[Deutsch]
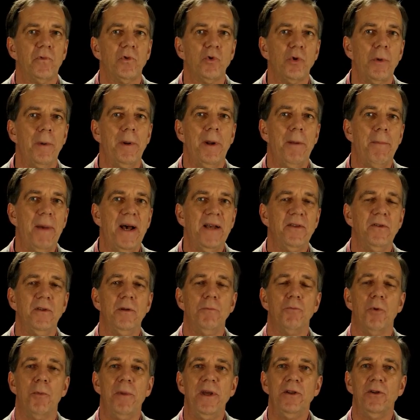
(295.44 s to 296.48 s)
zugegebenermaßen
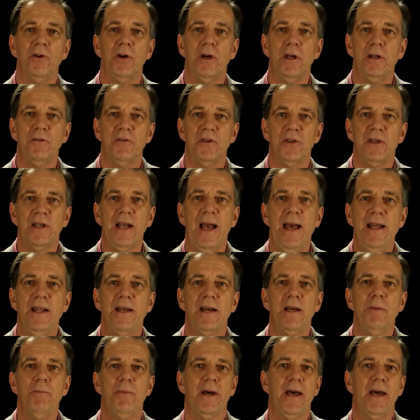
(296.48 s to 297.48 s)
im Moment noch etwas kleineren